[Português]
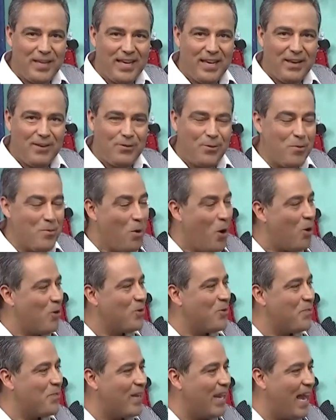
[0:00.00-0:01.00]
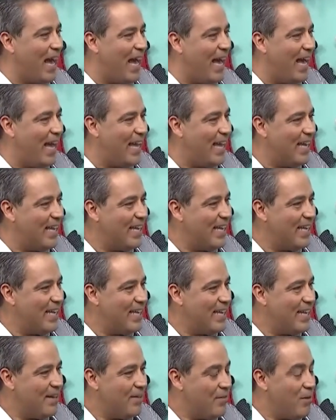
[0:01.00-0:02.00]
dele, viu? Morro do Pilar. Morro do Pilar.